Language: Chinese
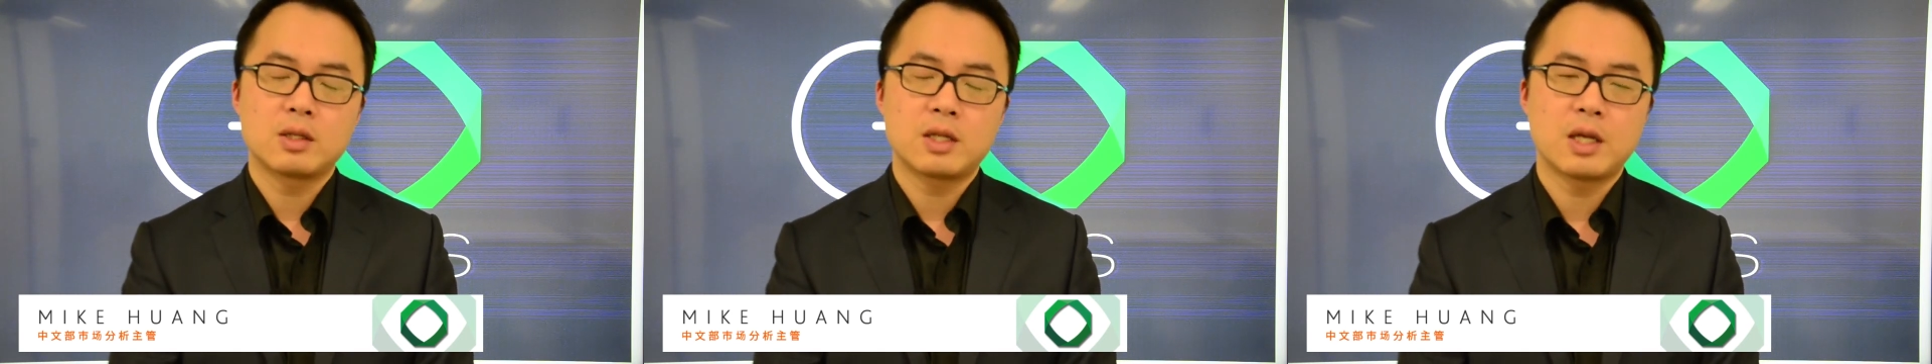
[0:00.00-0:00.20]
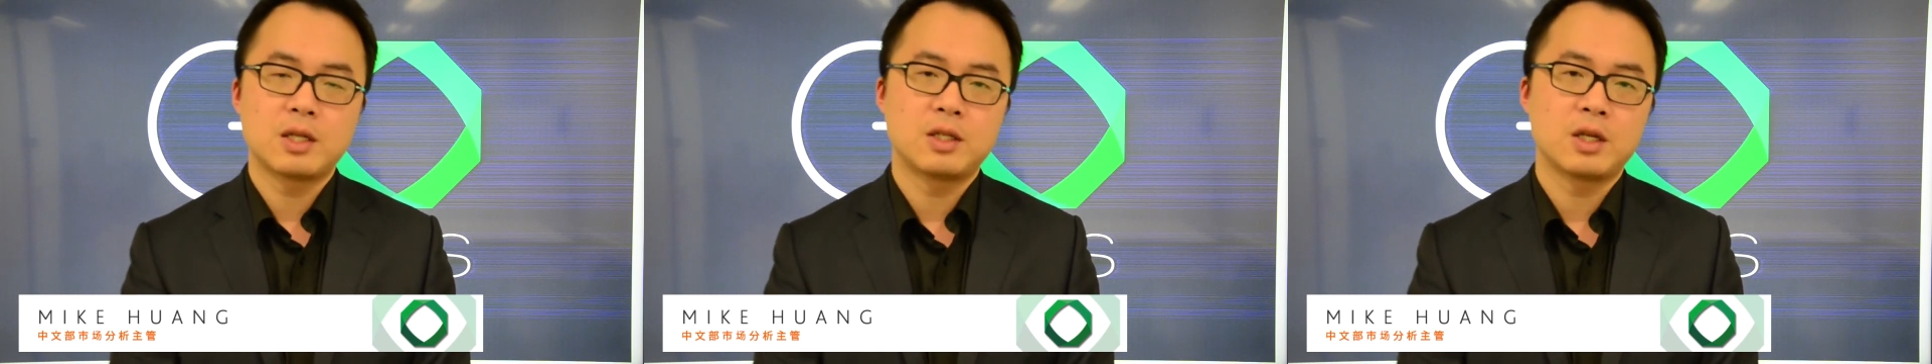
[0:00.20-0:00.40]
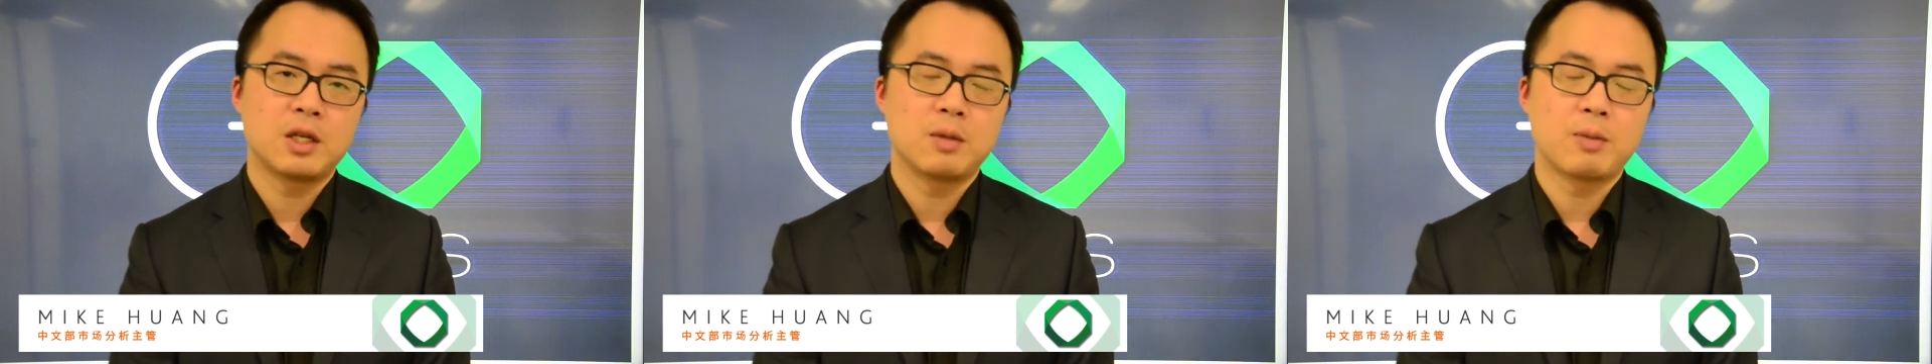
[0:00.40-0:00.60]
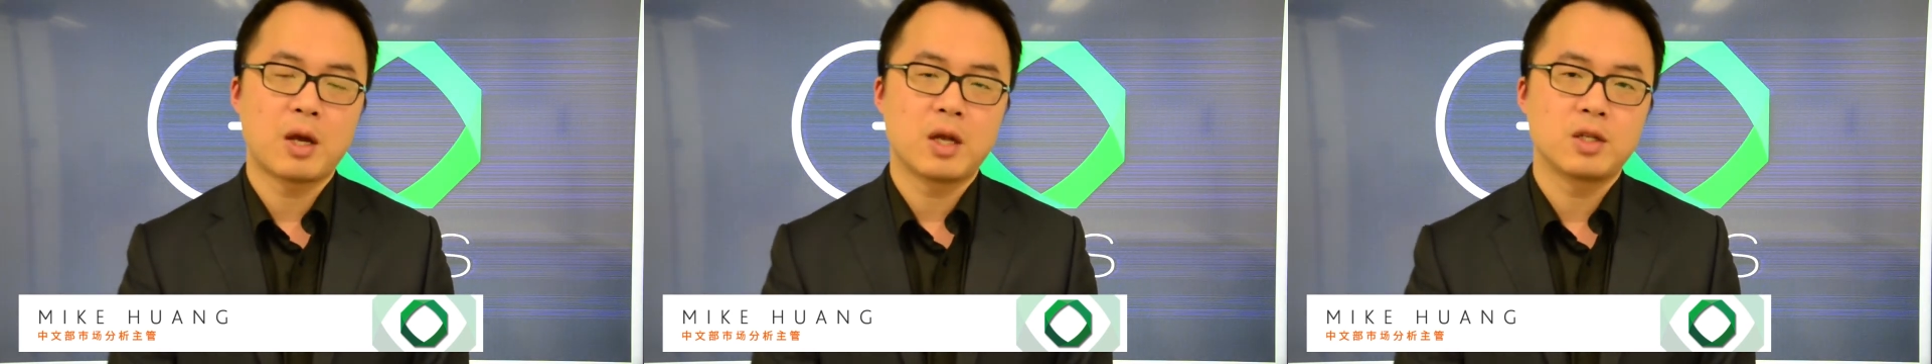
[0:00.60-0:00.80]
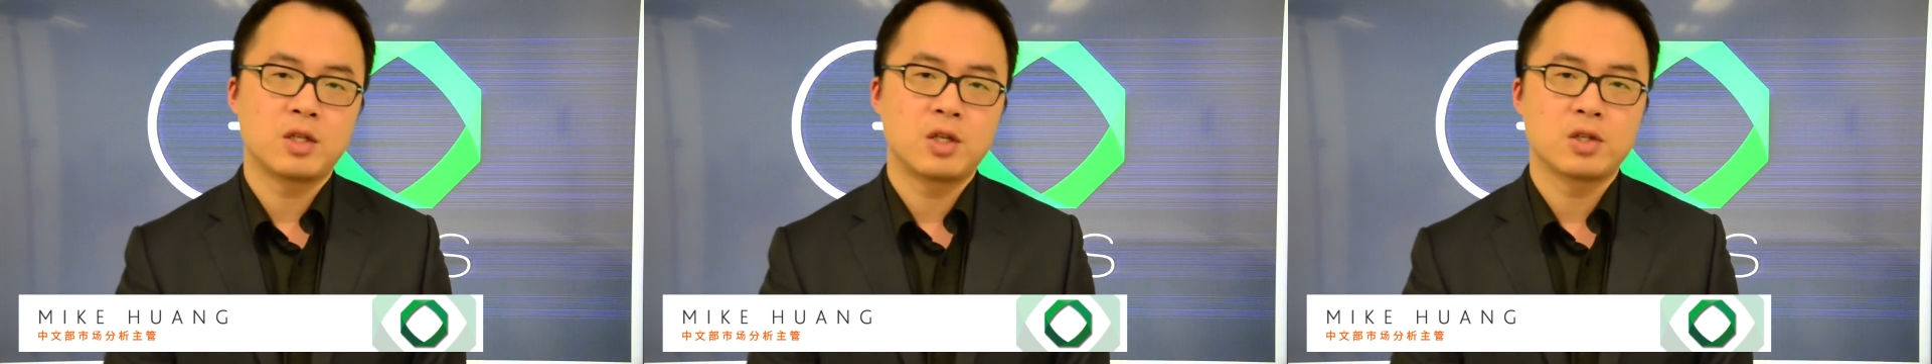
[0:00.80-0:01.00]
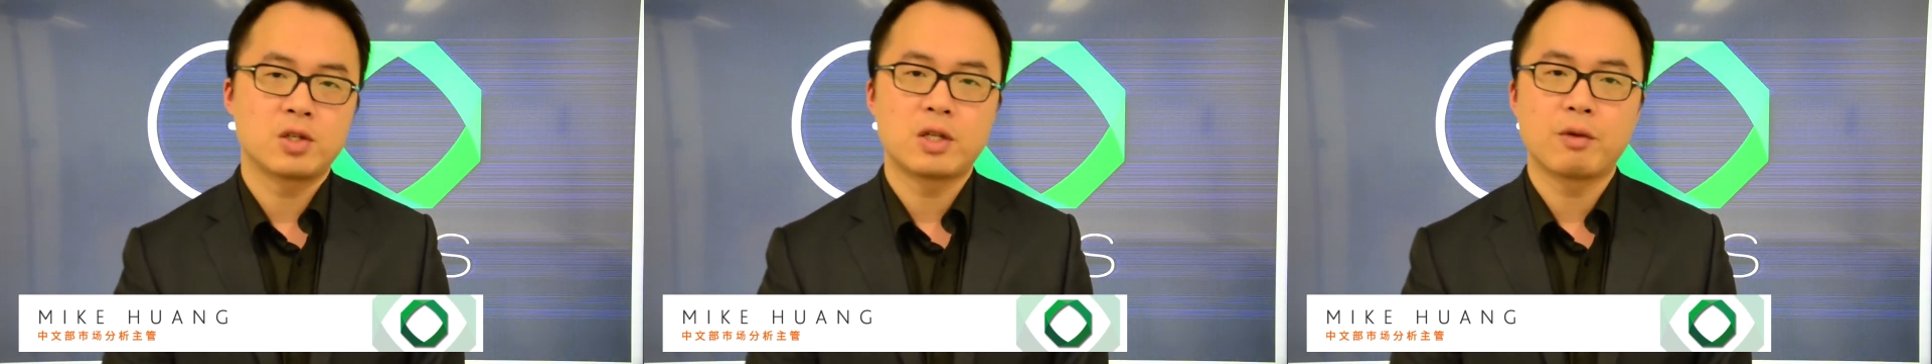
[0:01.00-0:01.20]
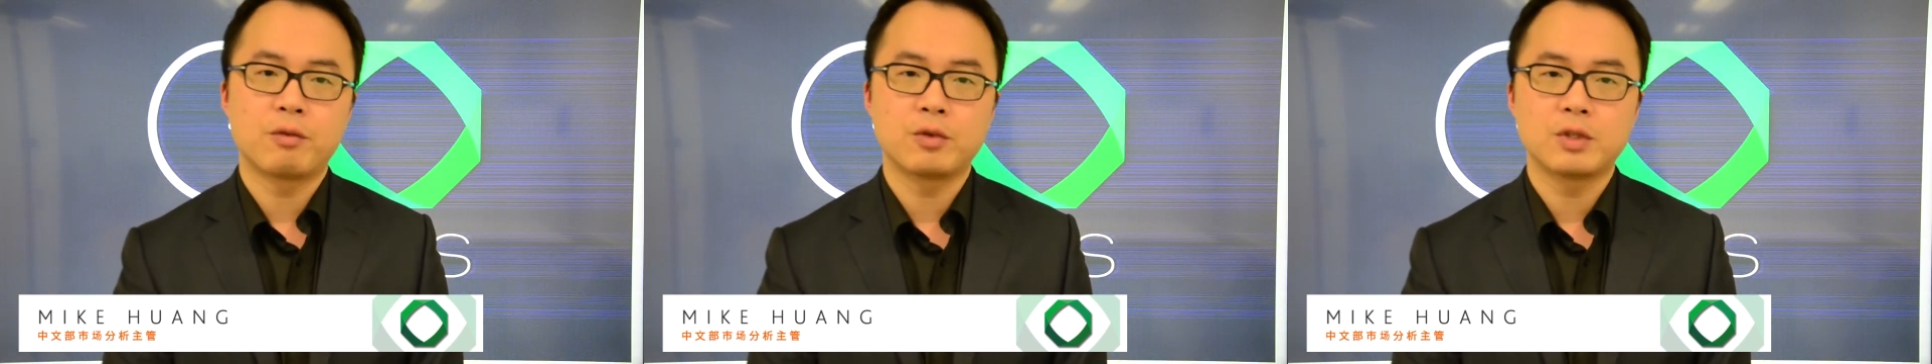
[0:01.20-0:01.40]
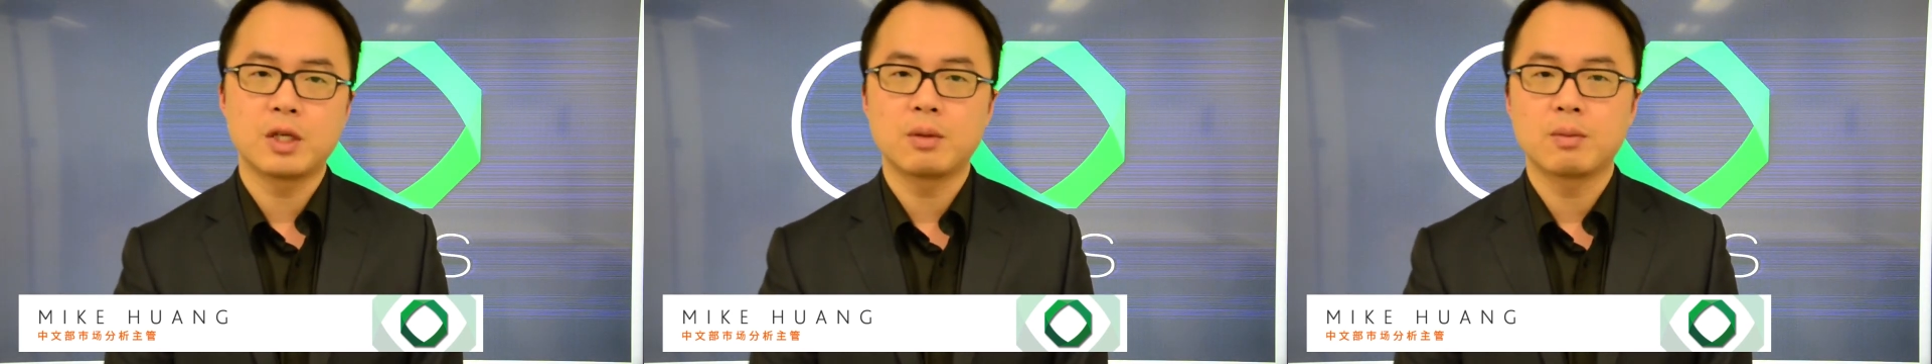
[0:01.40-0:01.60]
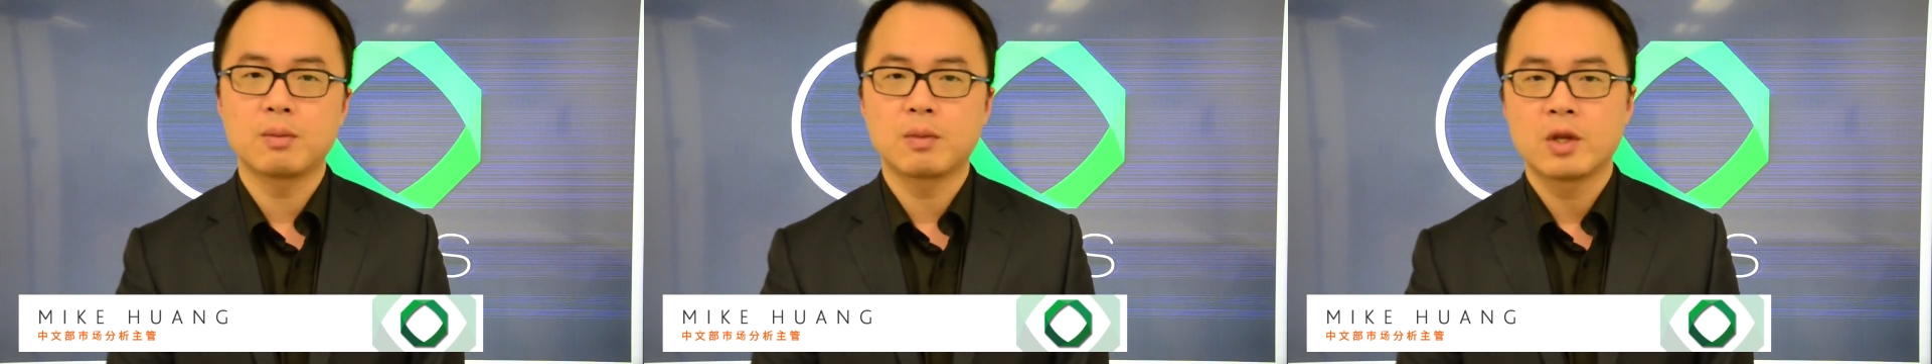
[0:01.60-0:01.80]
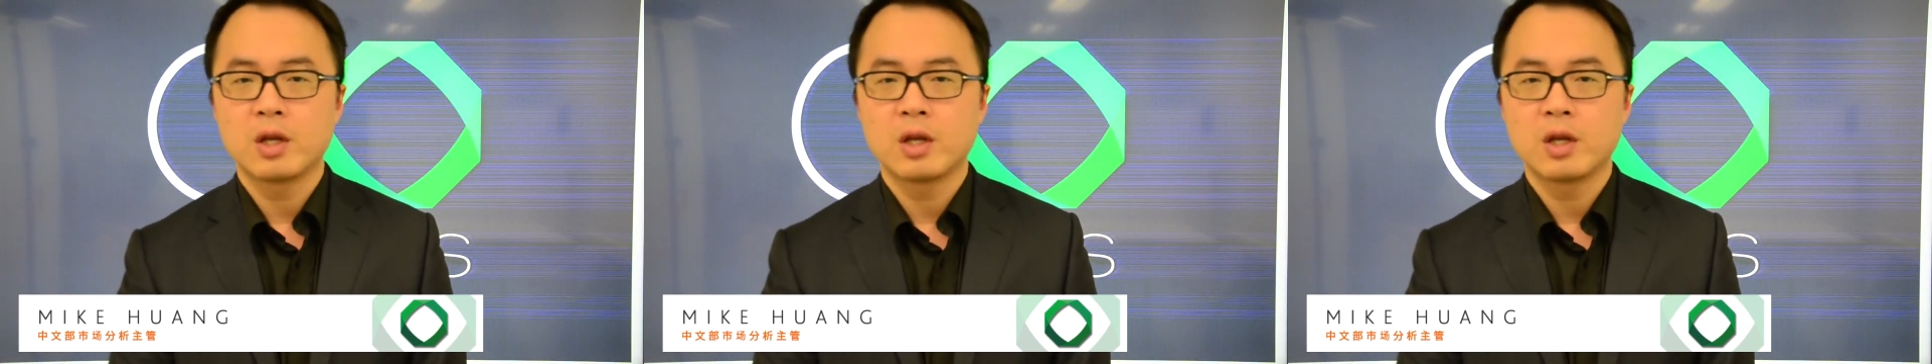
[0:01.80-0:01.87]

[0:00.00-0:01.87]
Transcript: 三千一百七十点附近。